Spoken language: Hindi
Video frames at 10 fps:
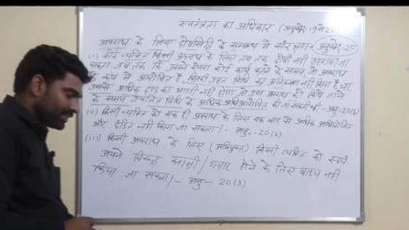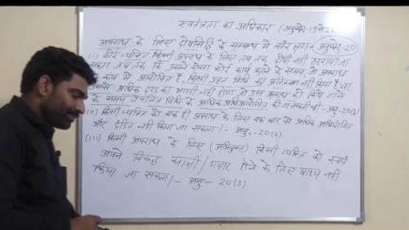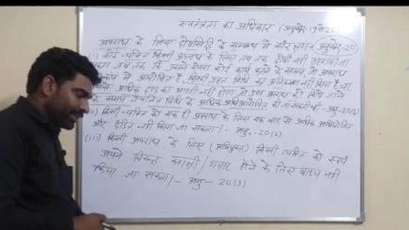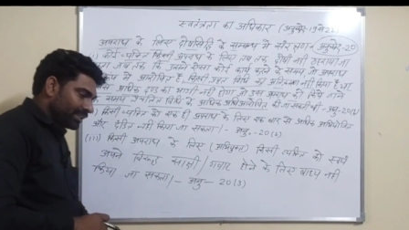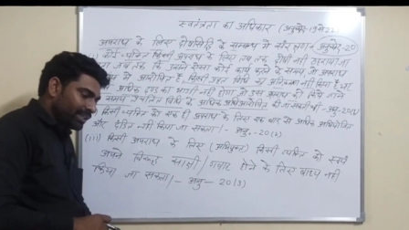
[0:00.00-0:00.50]
किसी
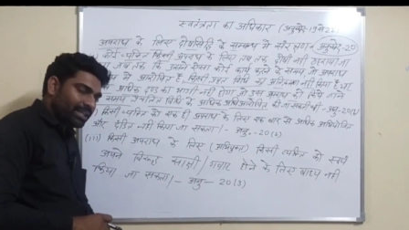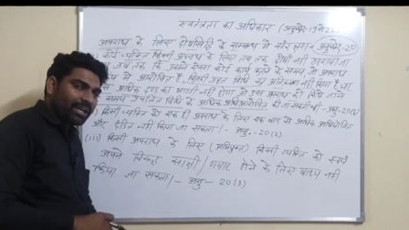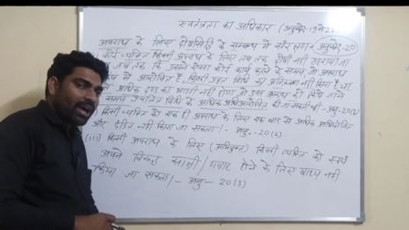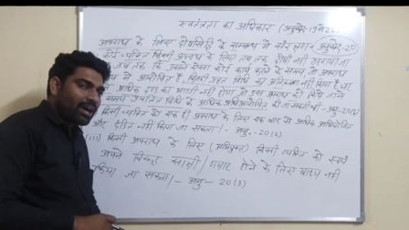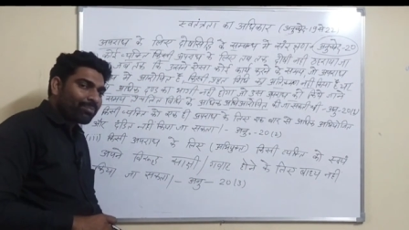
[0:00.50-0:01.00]
व्यक्ति ने
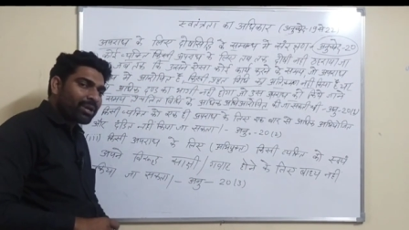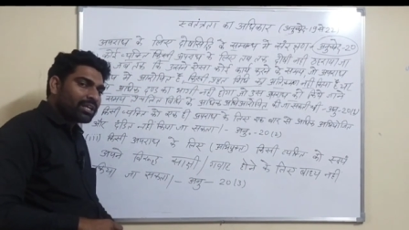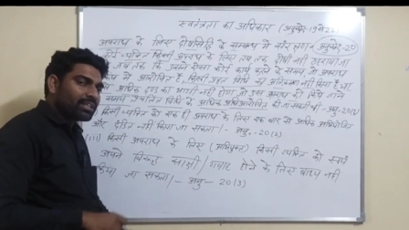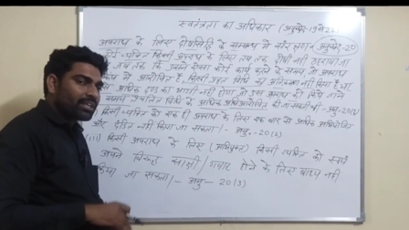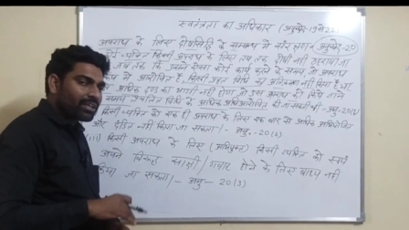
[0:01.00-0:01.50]

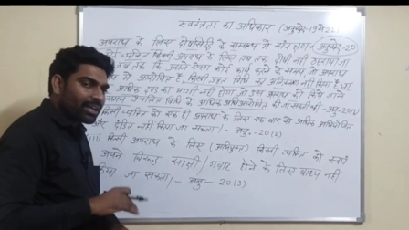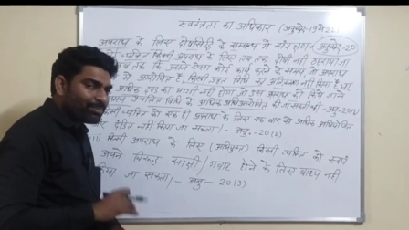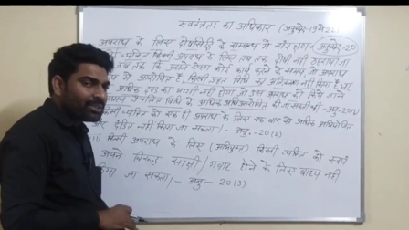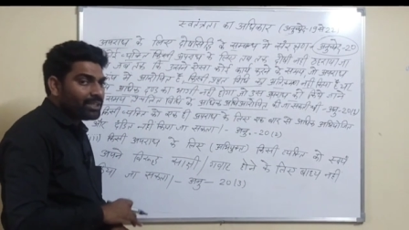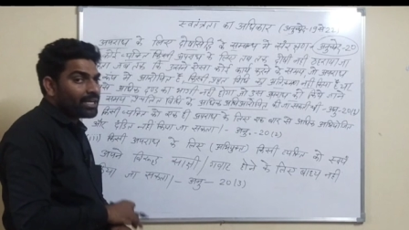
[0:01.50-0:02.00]
अपराध कर
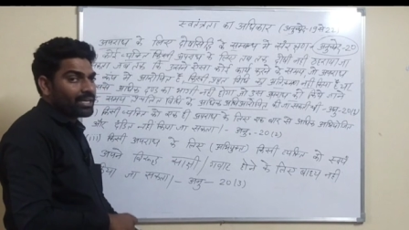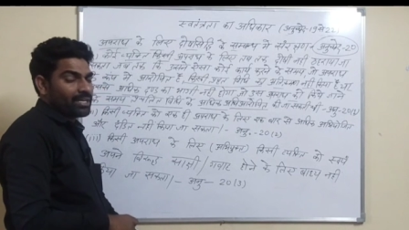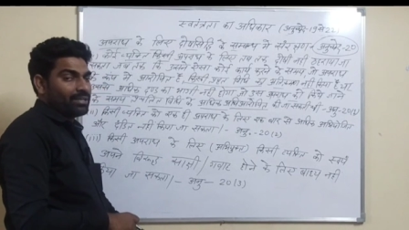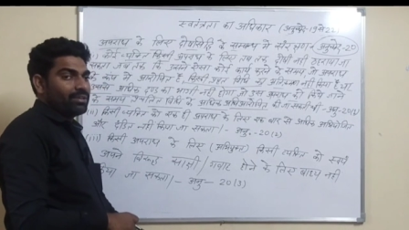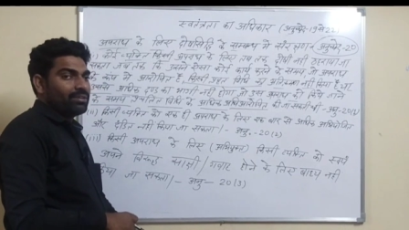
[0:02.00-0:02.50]
भी दिया
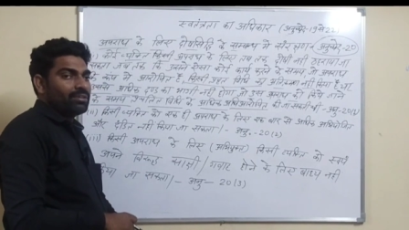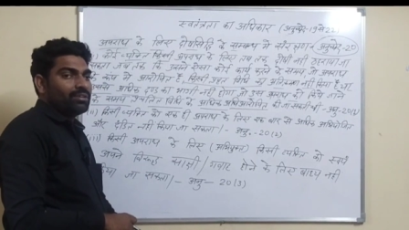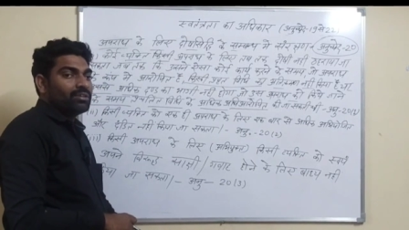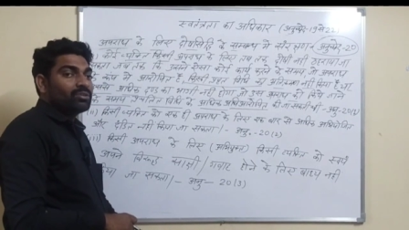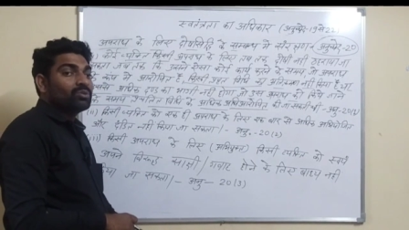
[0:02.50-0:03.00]
है
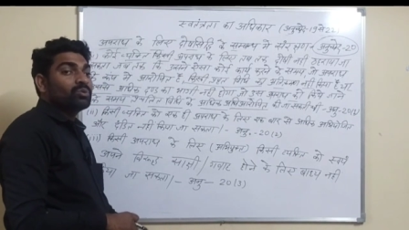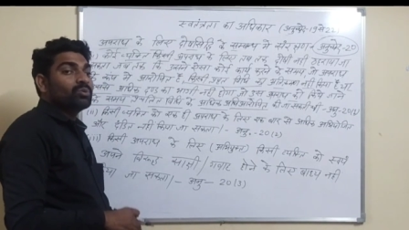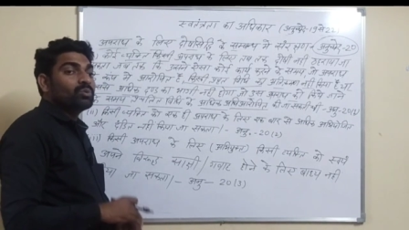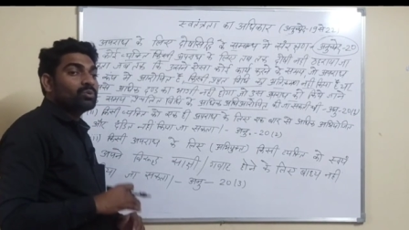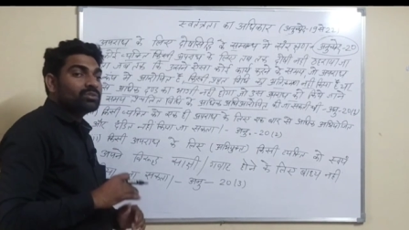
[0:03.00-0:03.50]
तो
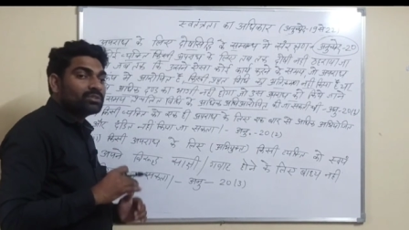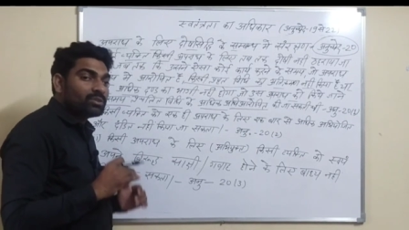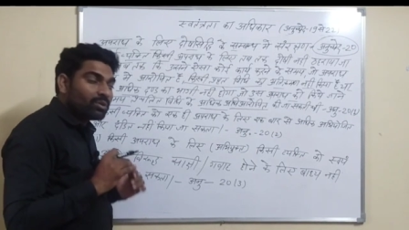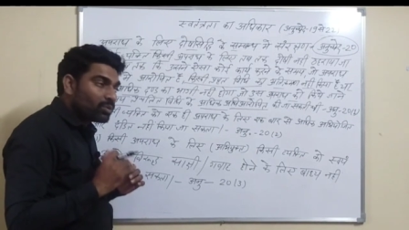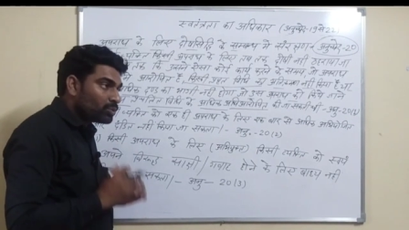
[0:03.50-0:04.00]

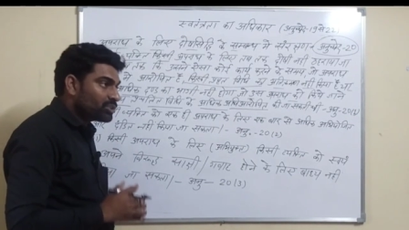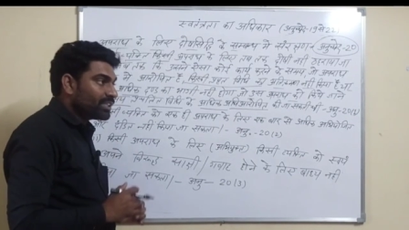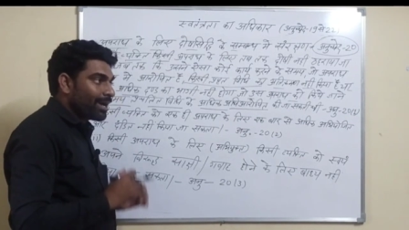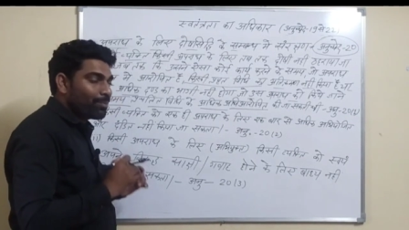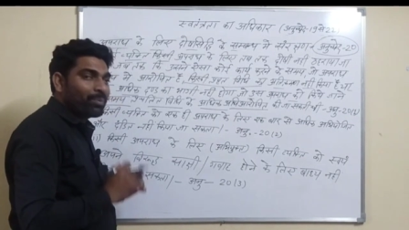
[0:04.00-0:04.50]

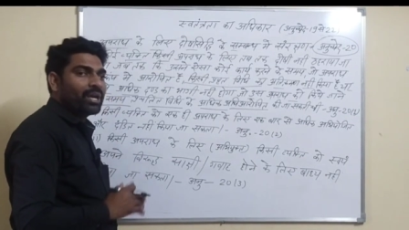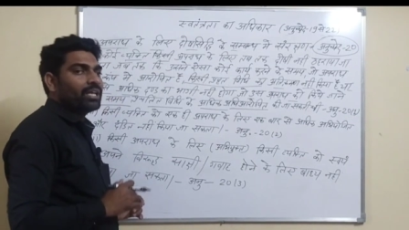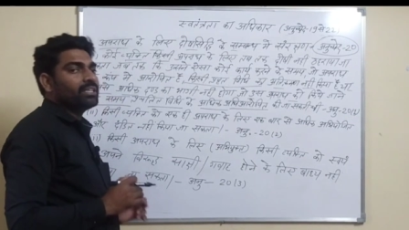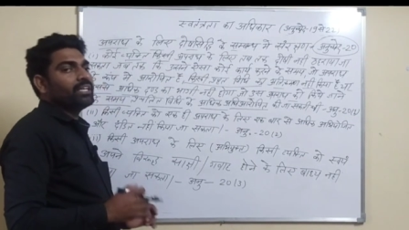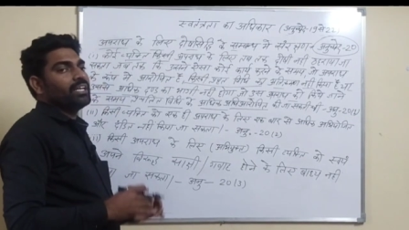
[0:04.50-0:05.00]
उस
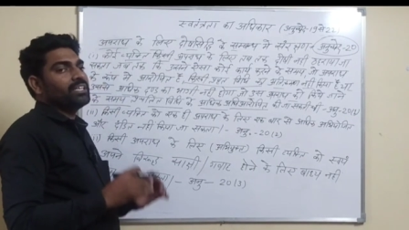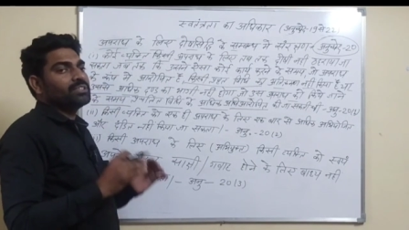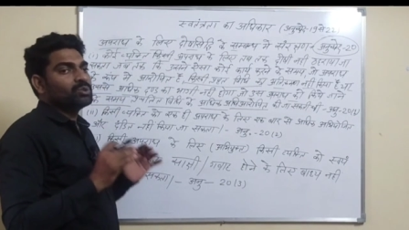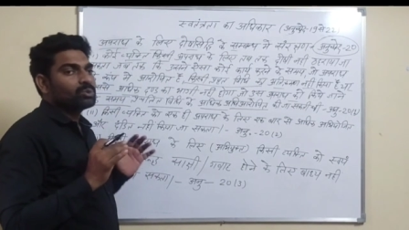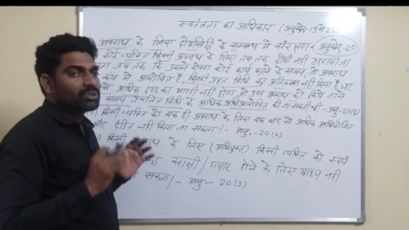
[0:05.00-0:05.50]
अपराध के
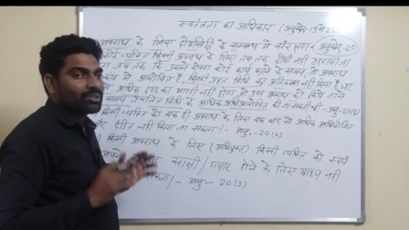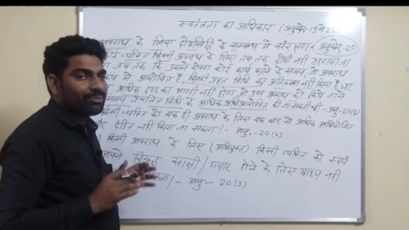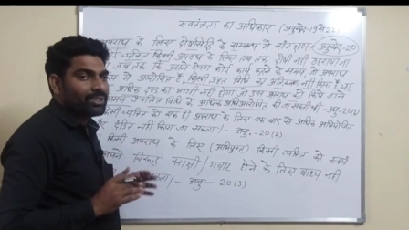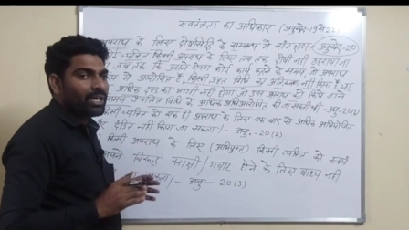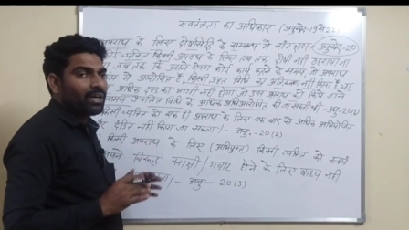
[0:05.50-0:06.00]
लिए जो
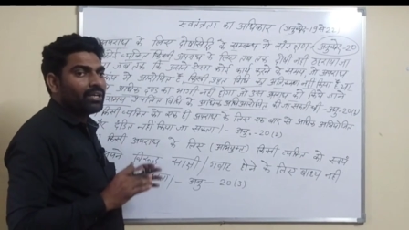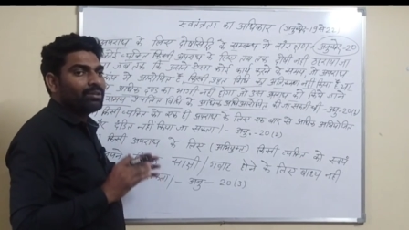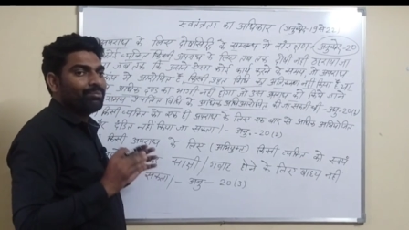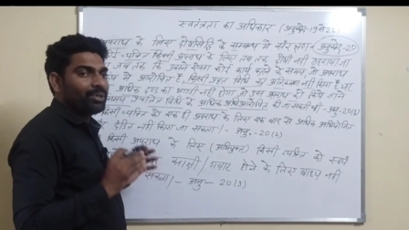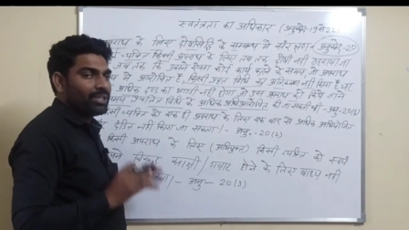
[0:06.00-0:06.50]
संविधान
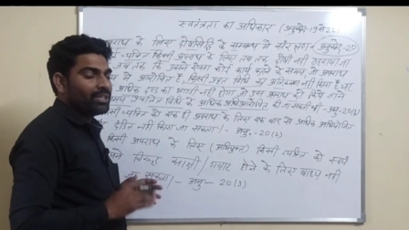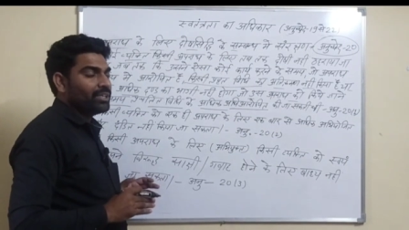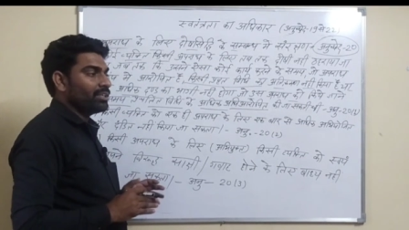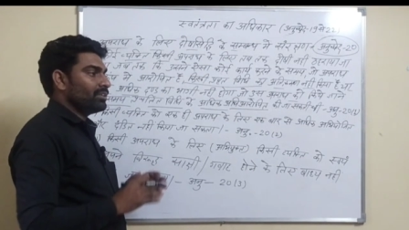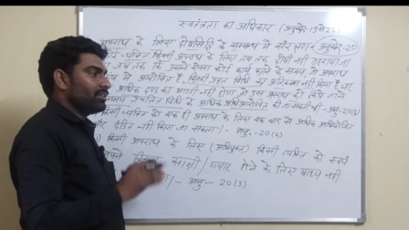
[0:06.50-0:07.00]

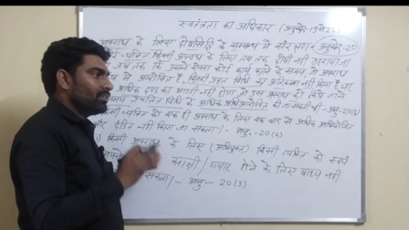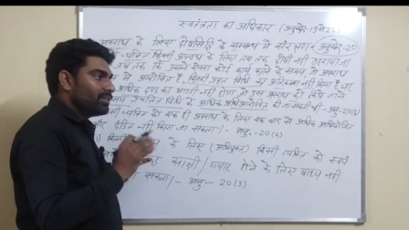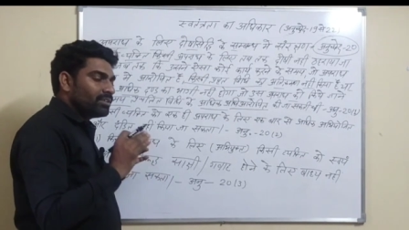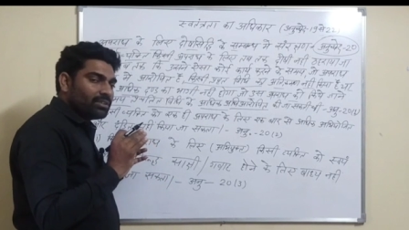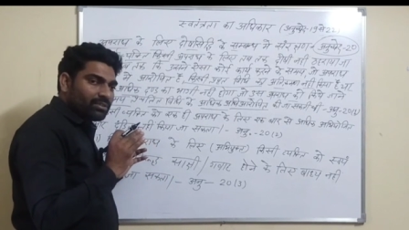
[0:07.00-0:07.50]
में
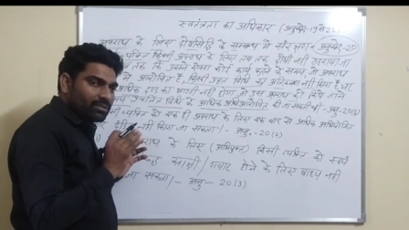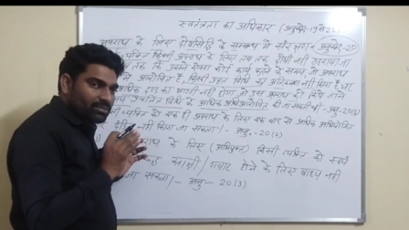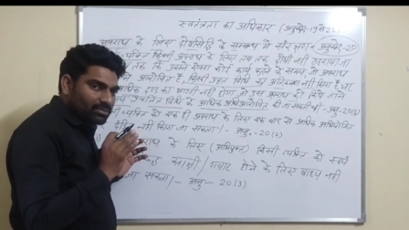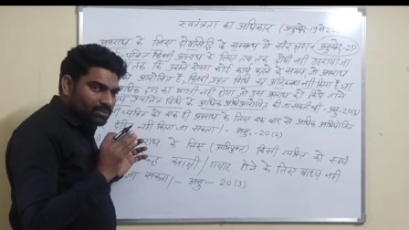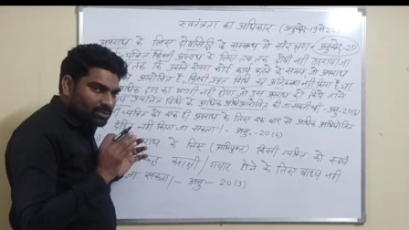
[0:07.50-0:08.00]

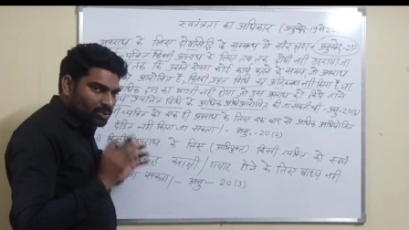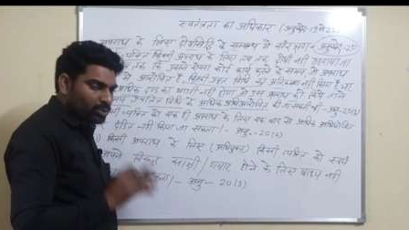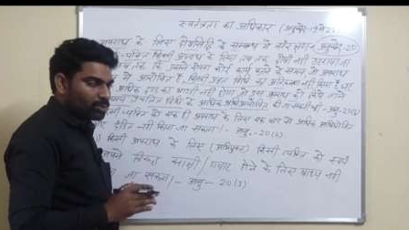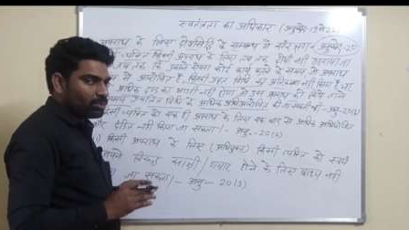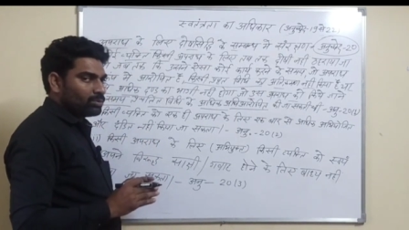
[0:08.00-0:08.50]

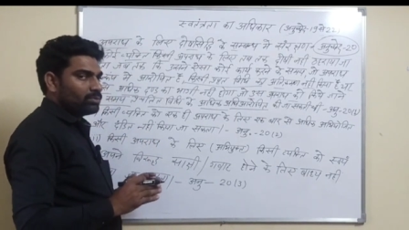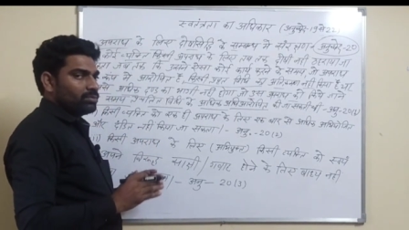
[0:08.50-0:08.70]
जो